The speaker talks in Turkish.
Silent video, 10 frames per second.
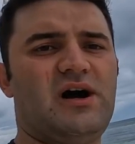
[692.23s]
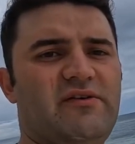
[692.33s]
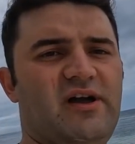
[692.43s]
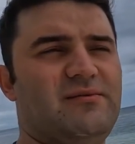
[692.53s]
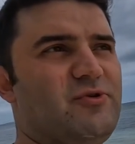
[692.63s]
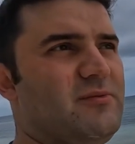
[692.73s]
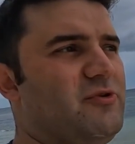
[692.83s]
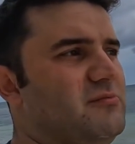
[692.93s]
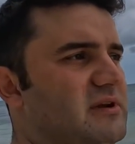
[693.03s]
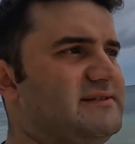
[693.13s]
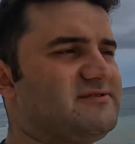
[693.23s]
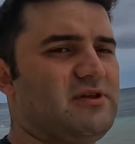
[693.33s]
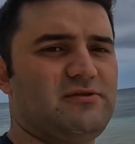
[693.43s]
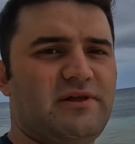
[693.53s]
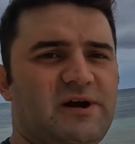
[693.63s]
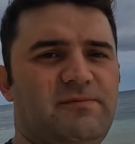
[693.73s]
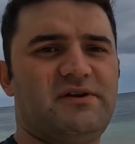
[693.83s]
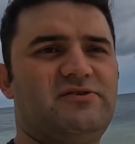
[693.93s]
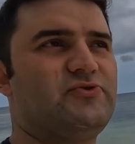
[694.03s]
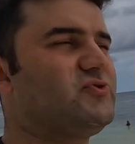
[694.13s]
Hava yağmurlu bugün biraz. Ondan dolayı
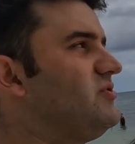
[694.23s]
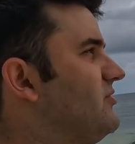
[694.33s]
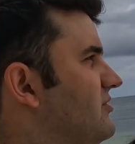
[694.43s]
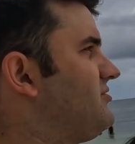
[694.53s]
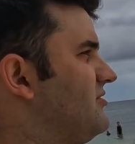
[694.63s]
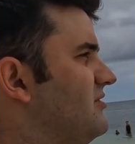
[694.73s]
kapanık gözüküyor.